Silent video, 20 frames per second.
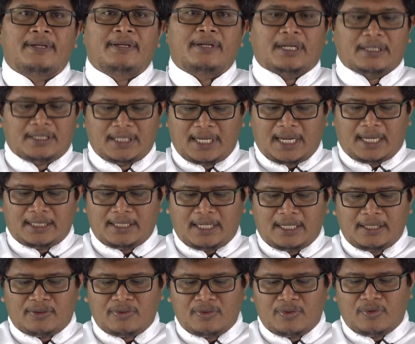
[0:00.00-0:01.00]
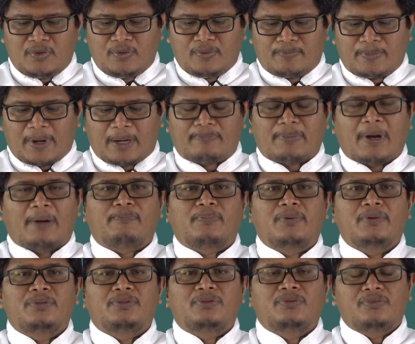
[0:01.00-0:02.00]
Dan tidak hanya itu, bapak
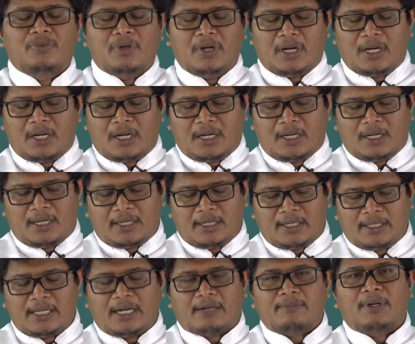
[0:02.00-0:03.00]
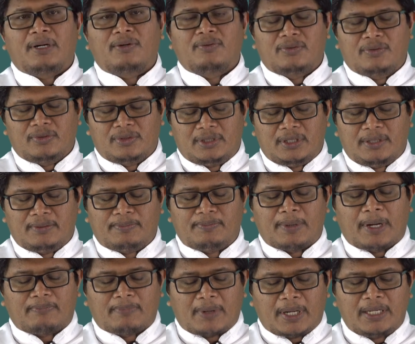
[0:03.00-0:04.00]
pun juga yang mengutus
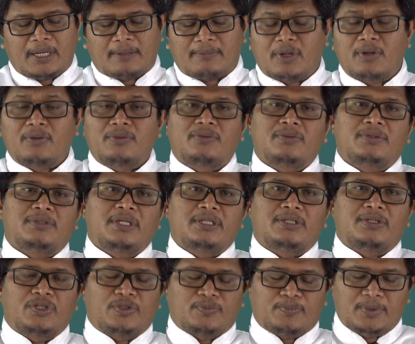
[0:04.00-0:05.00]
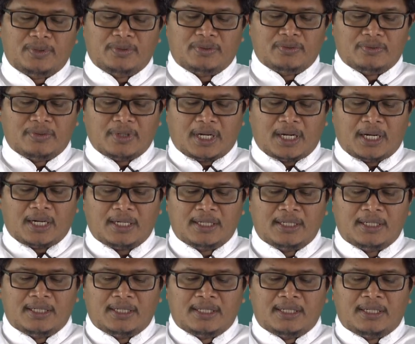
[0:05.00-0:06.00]
Bapa yang mengutus Yesus pun juga
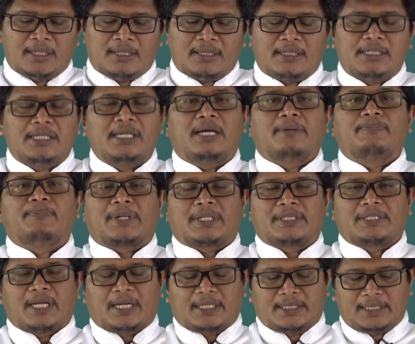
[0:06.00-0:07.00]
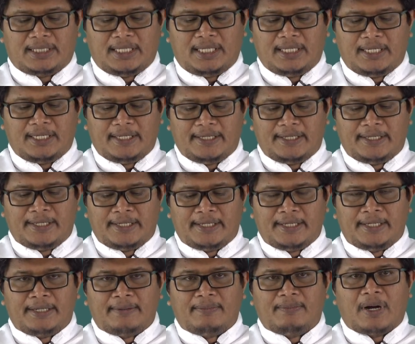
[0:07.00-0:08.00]
dia bersaksi
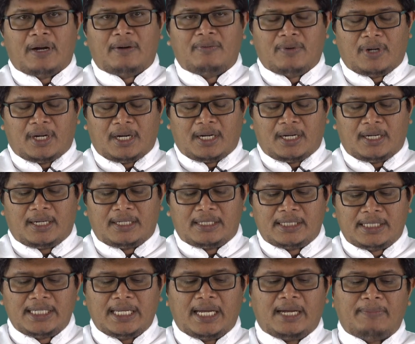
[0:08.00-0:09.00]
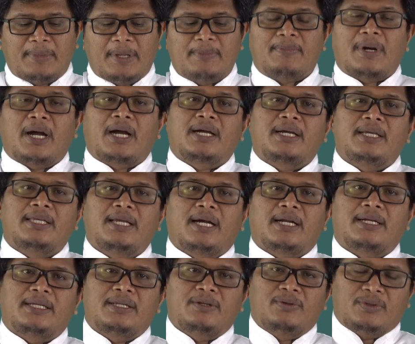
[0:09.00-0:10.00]
bahwa dia memang
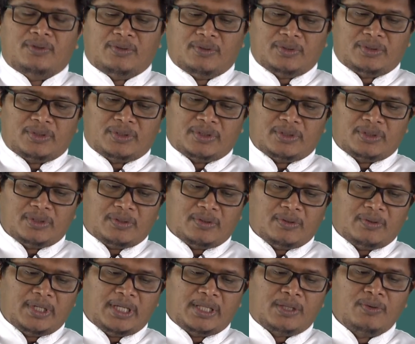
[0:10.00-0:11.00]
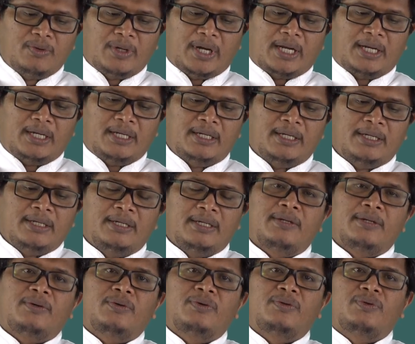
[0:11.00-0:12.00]
yang diutus oleh Tuhan
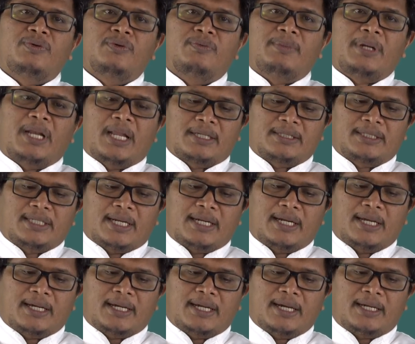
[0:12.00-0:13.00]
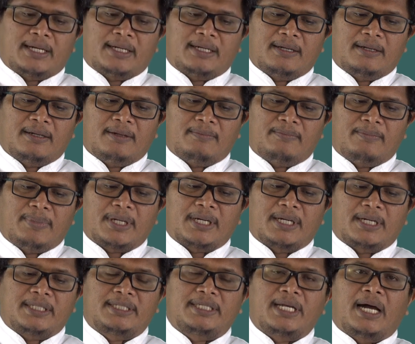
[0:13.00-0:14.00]
untuk melaksanakan
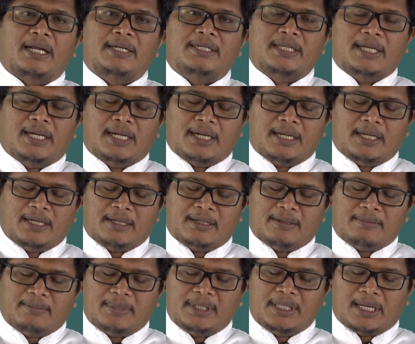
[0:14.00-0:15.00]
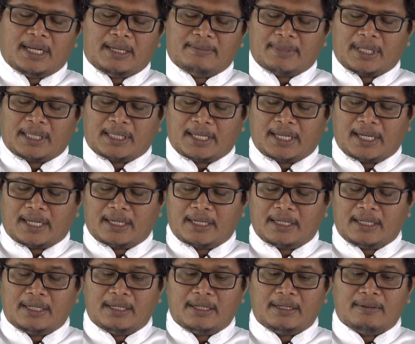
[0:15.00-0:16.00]
pekerjaannya
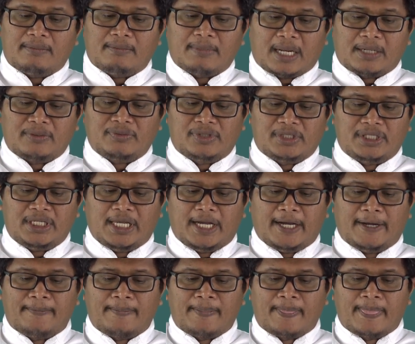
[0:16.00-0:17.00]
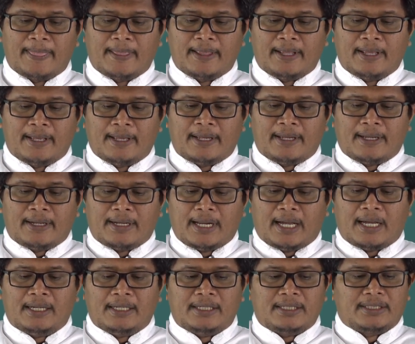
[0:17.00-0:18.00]
menyelamatkan manusia.
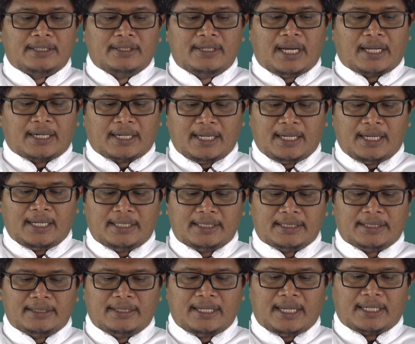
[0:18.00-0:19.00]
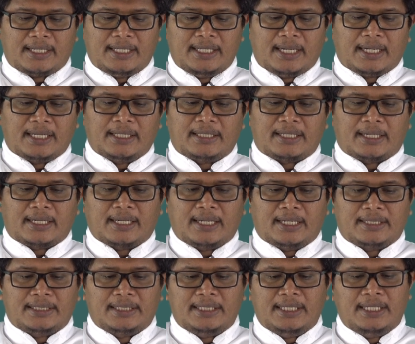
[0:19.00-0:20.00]
Nah, saudara-saudari yang
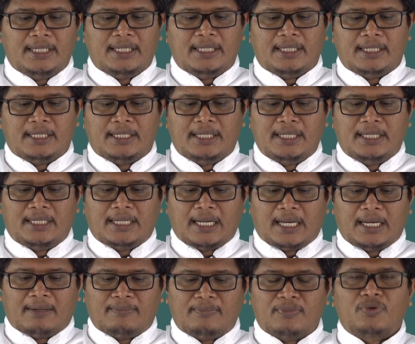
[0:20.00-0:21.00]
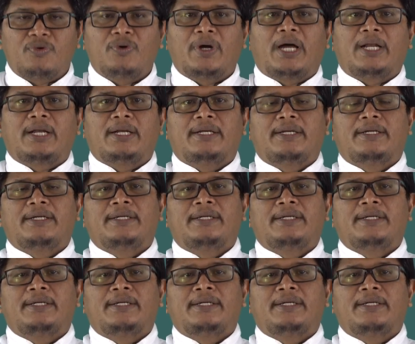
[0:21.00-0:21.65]
terkasih di dalam Tuhan,